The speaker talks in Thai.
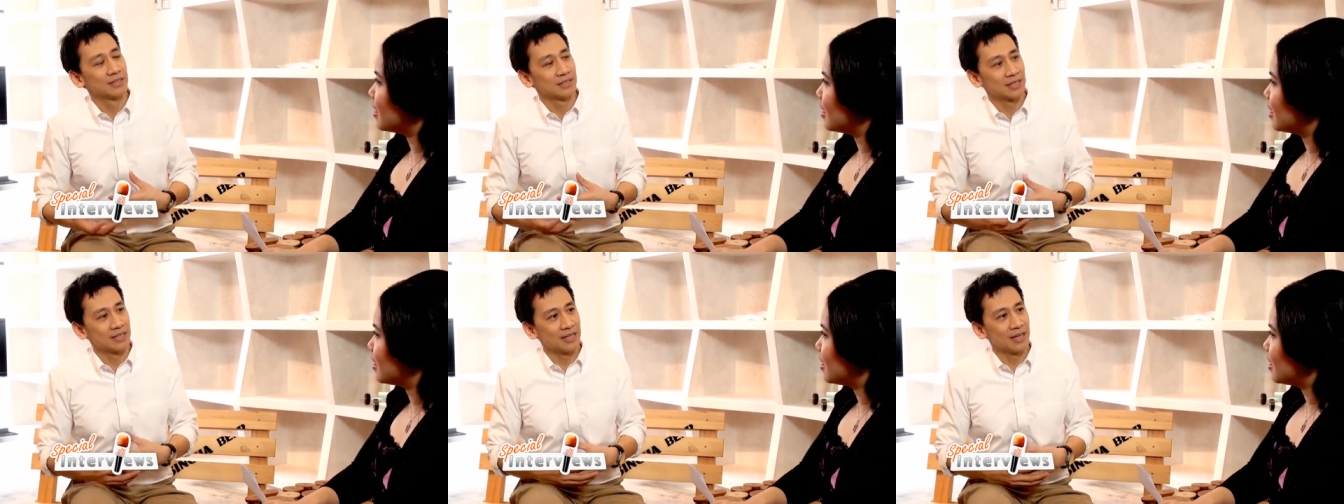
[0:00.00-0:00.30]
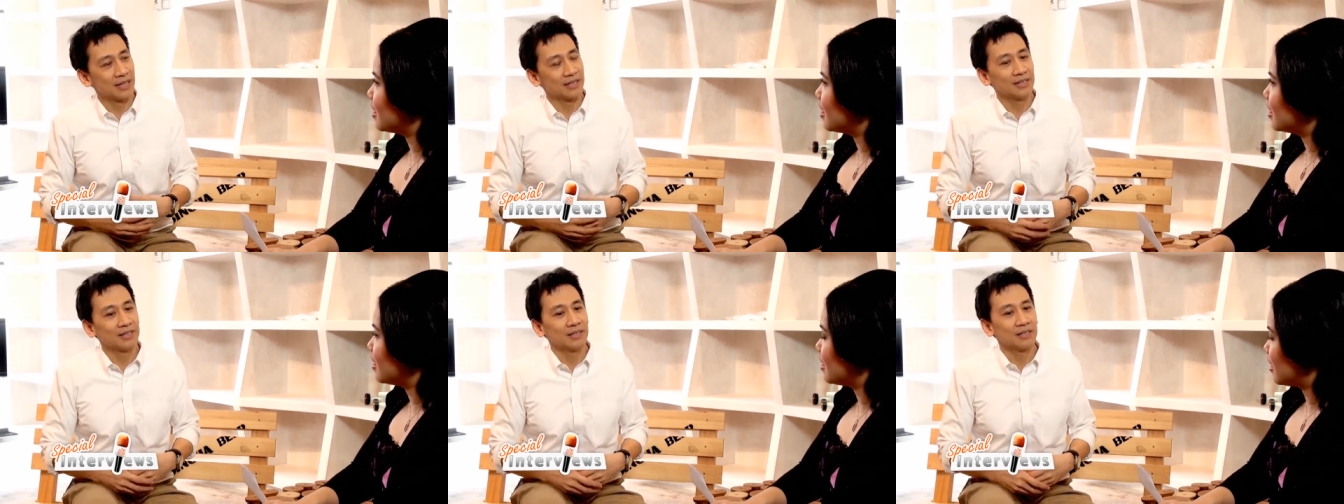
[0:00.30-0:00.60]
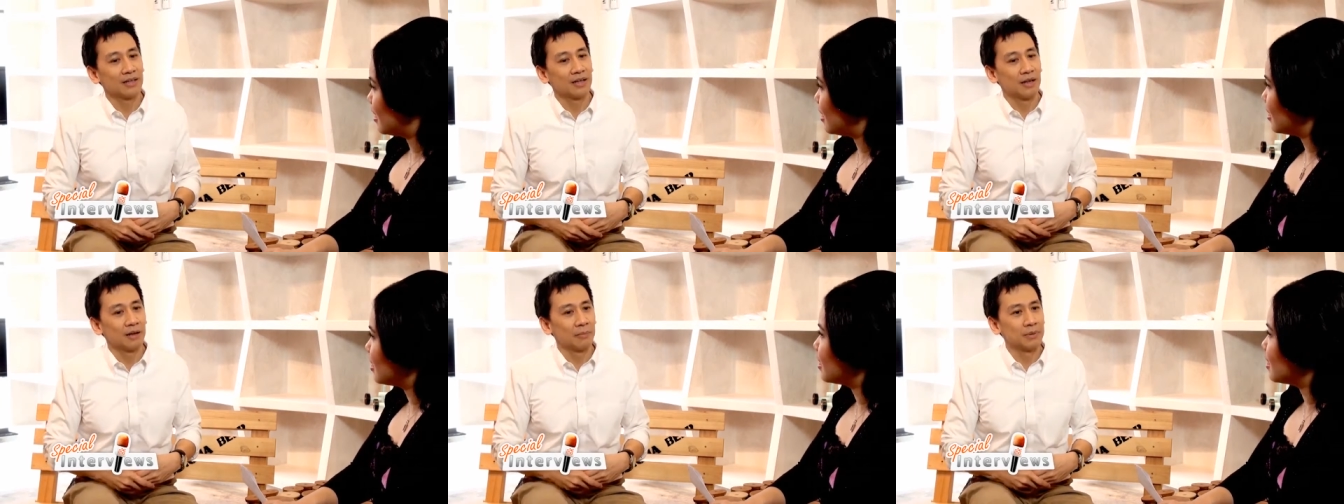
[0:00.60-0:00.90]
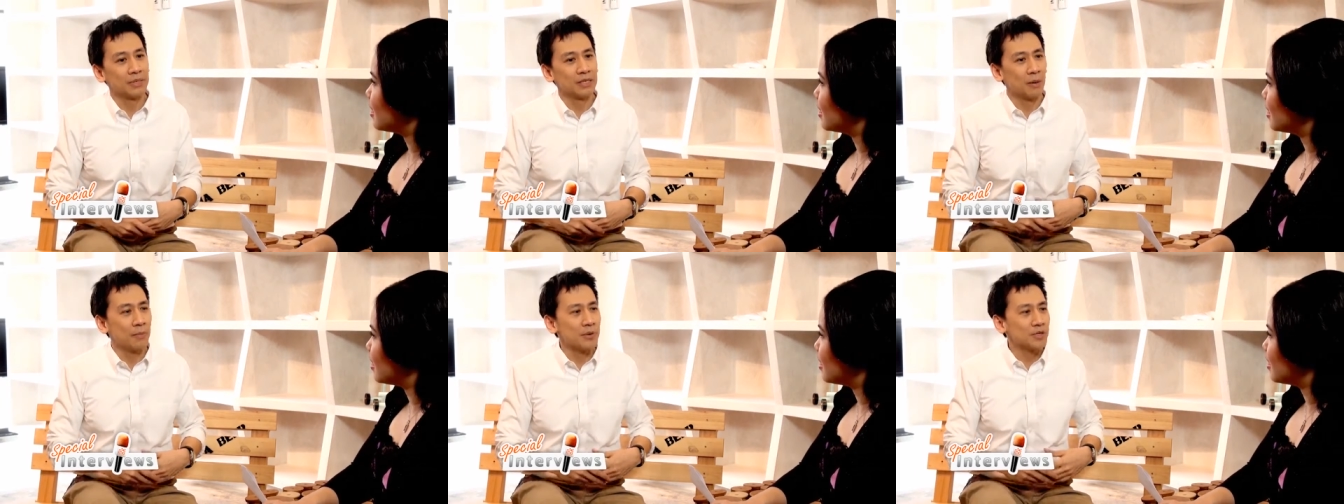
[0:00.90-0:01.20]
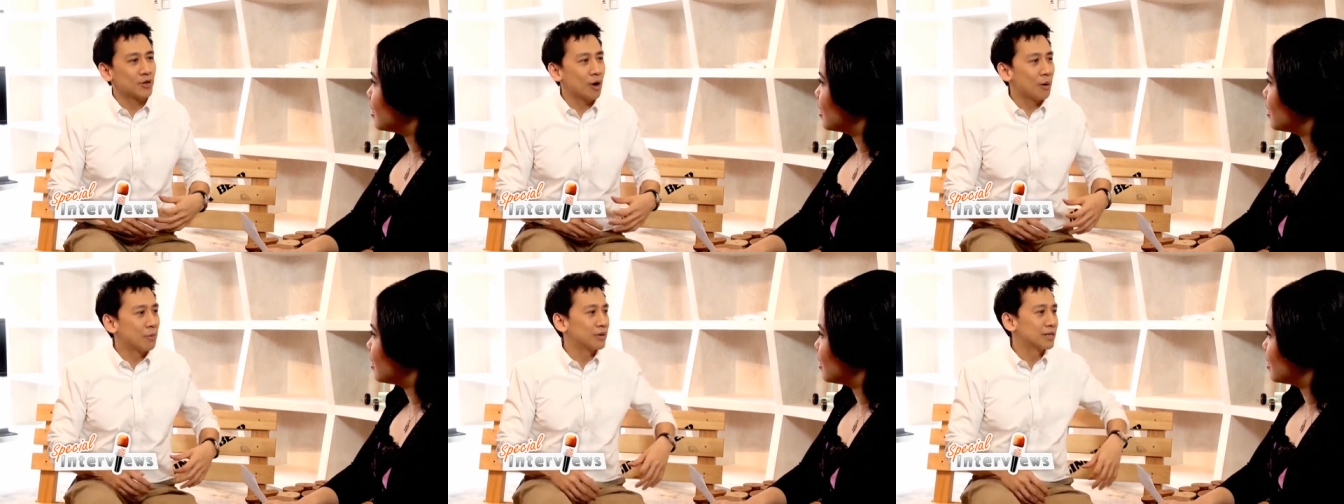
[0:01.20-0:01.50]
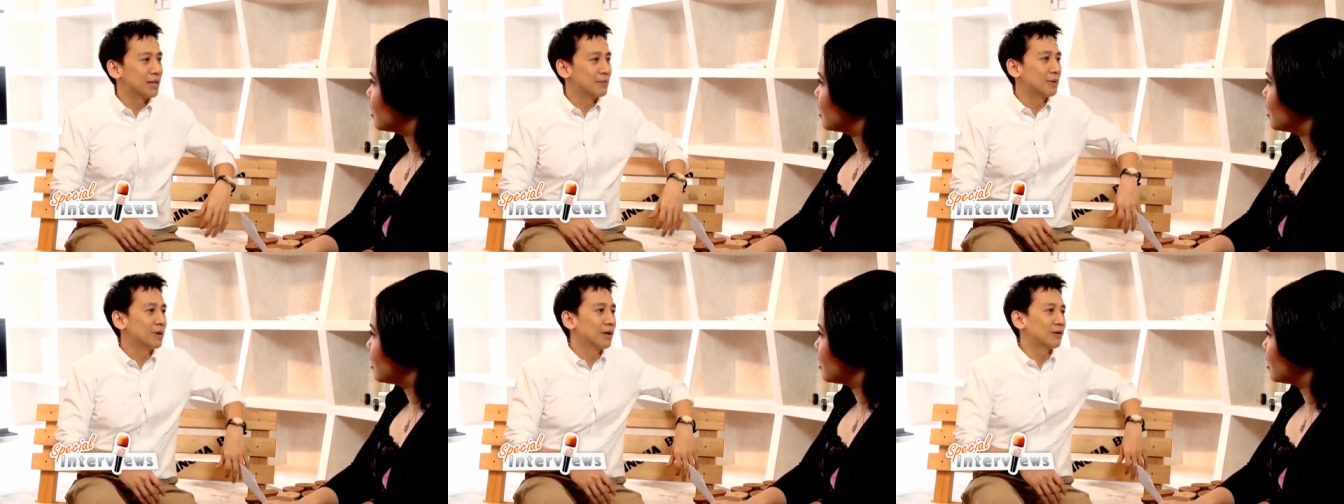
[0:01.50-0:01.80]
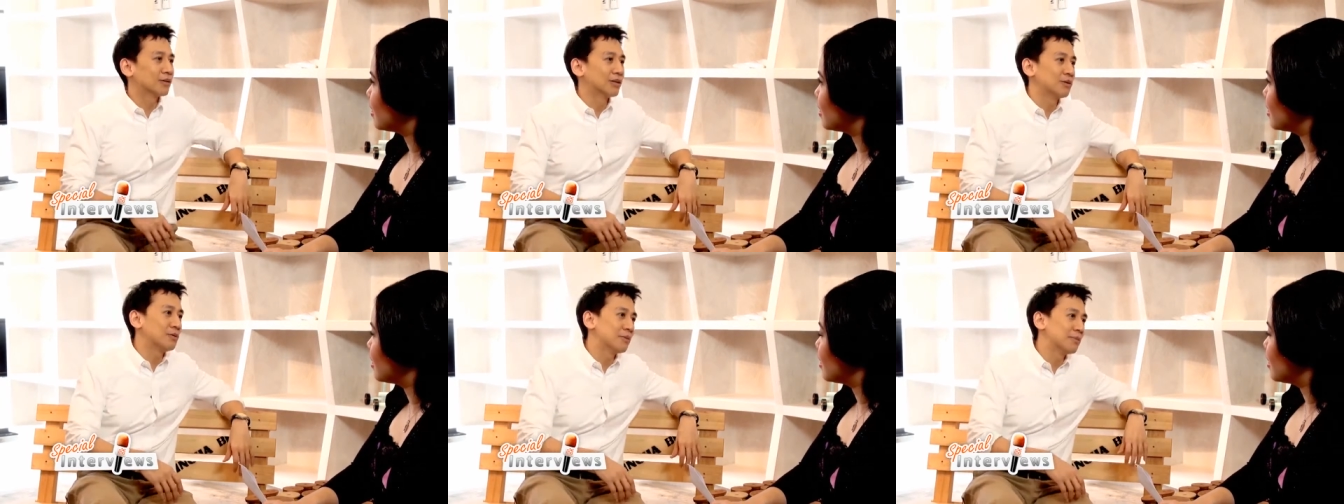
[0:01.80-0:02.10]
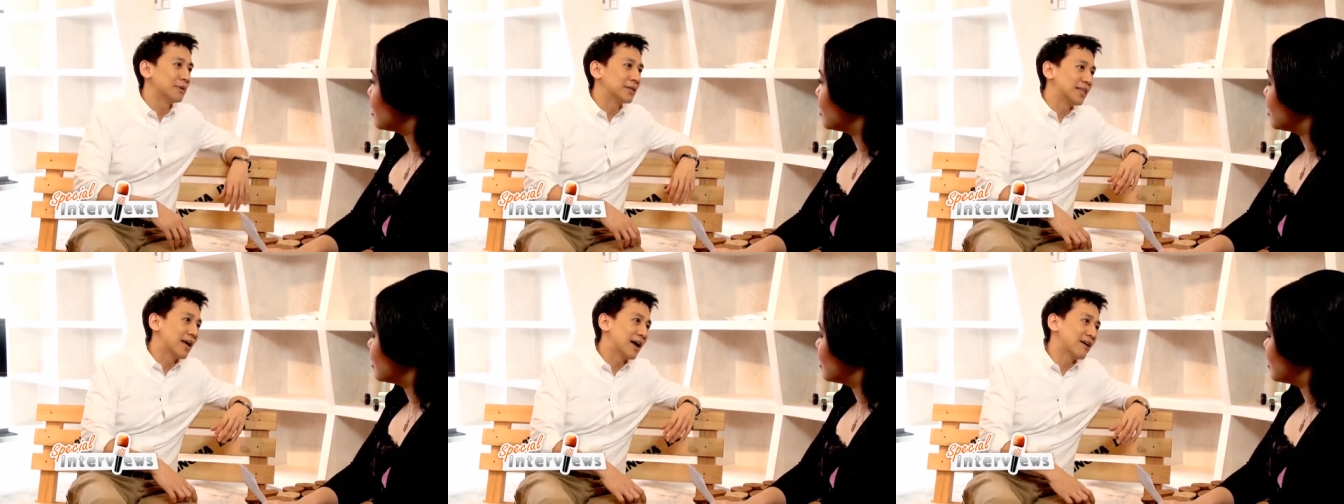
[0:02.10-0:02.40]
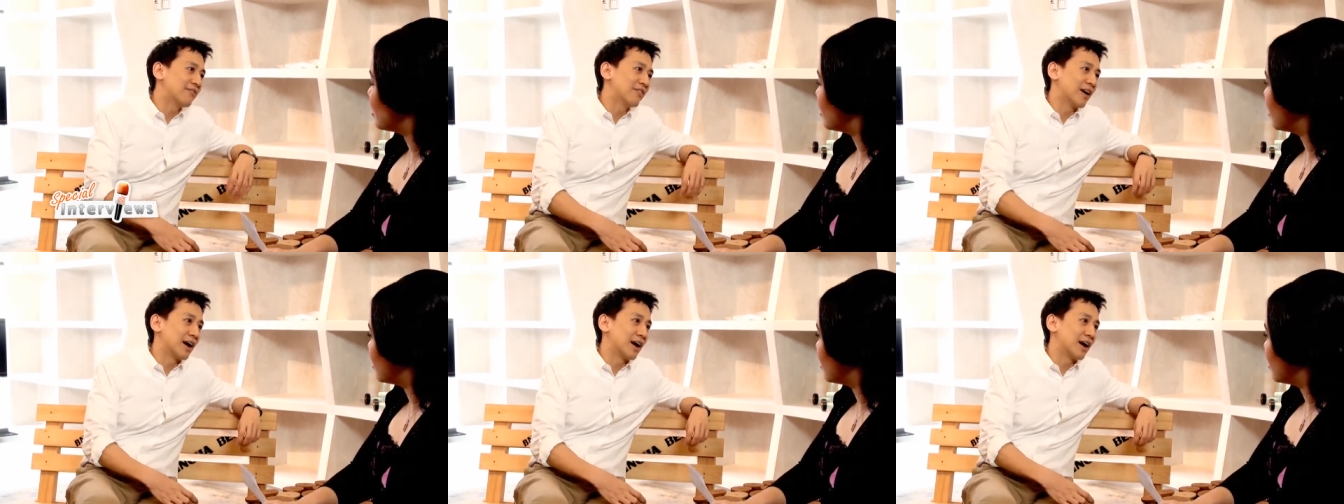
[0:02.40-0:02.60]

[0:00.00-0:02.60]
ฉะนั้นบางทีเราไม่ชอบเรียนเพราะเราคิดว่าไปนั่ง